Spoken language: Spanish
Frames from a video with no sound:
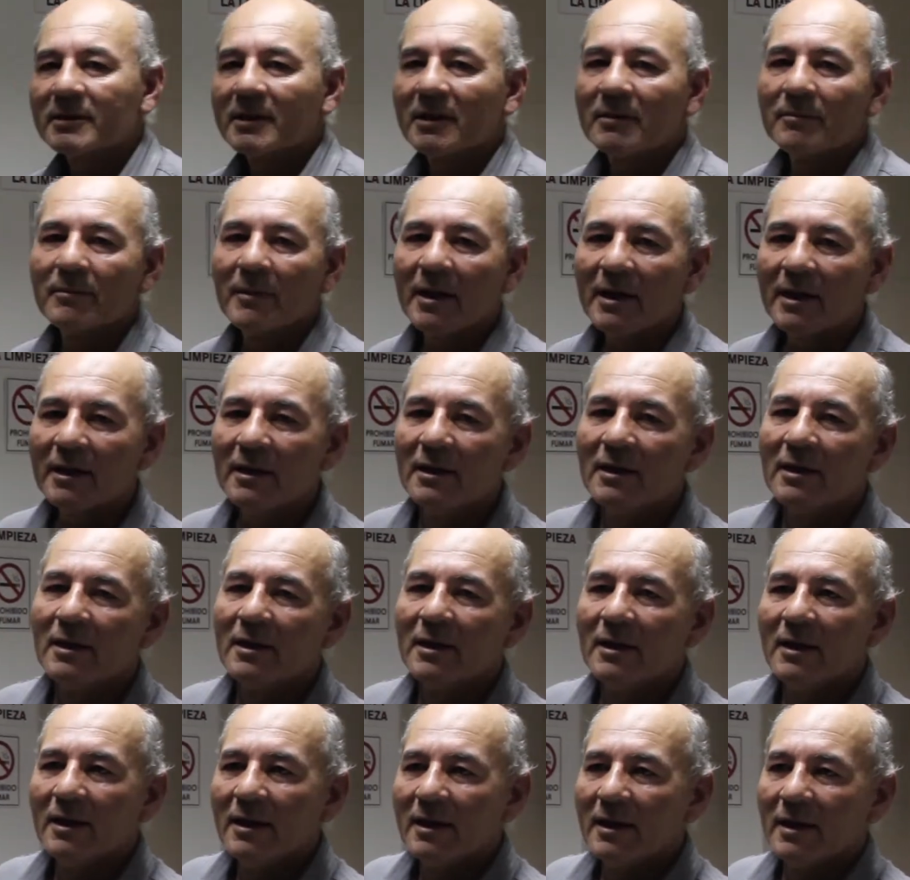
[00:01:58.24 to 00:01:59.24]
está más
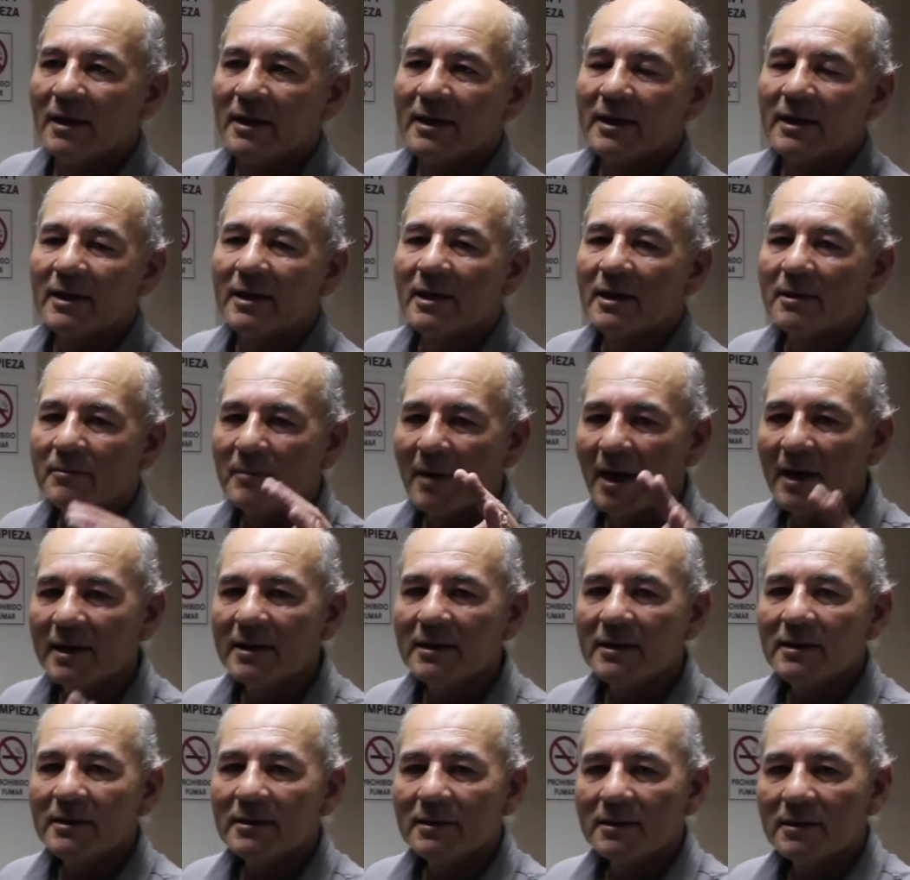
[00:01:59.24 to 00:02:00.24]
en que el
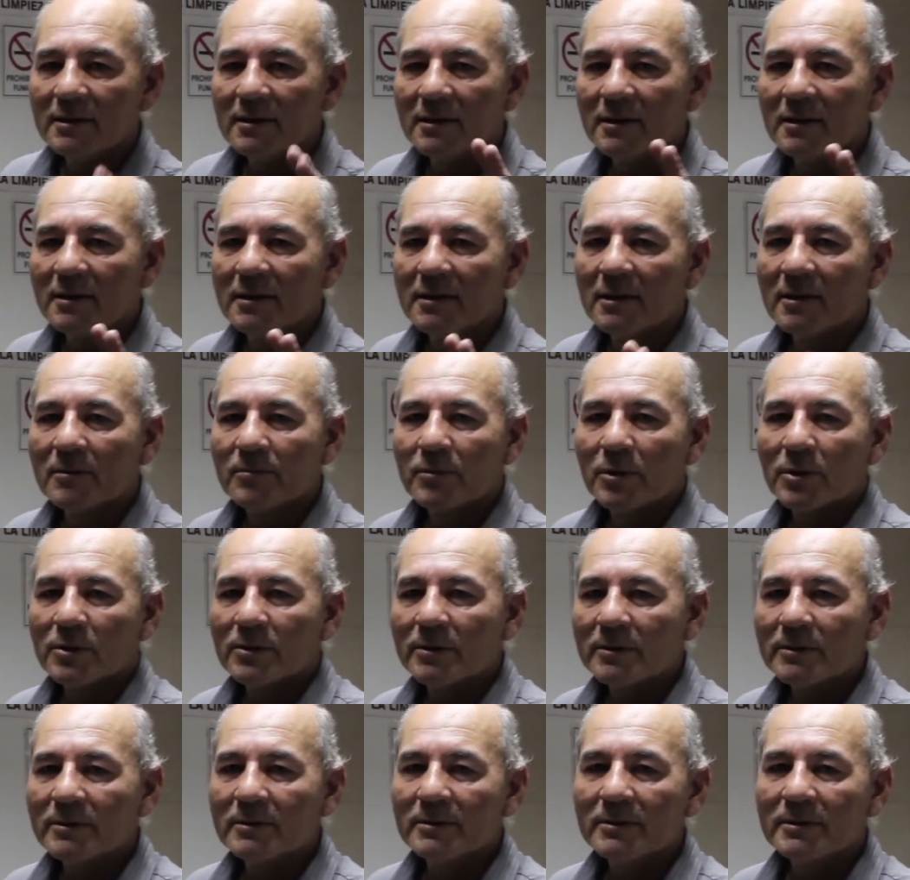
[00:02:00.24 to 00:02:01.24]
maíz y el
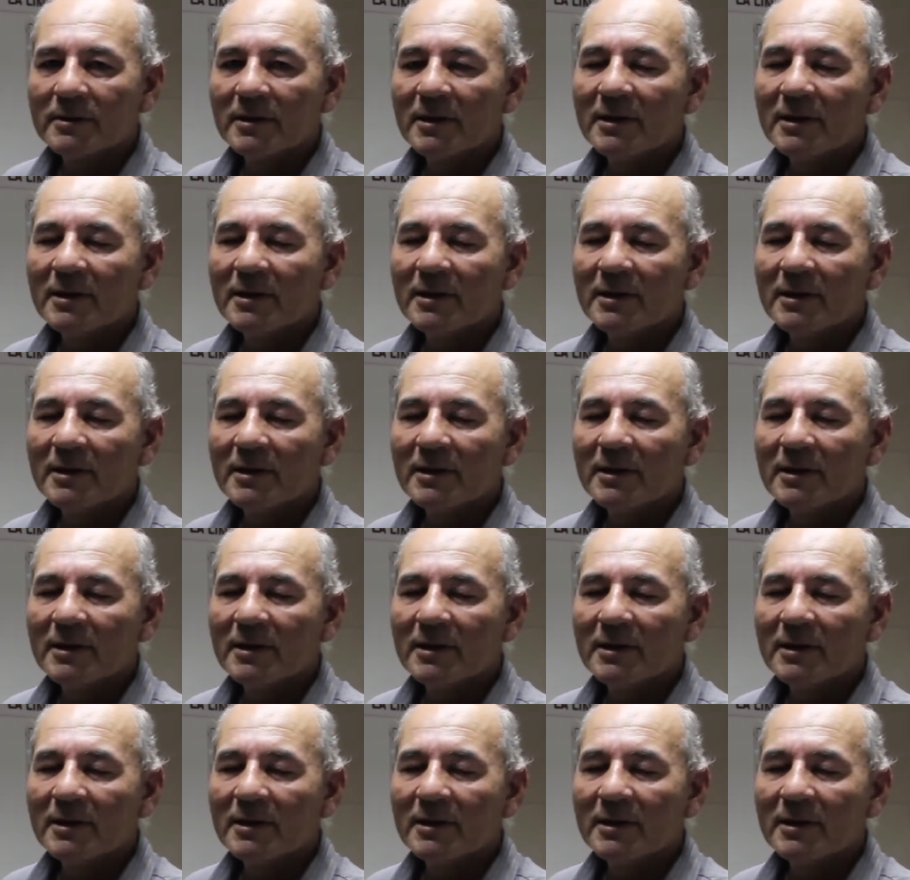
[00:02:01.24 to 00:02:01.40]
poroto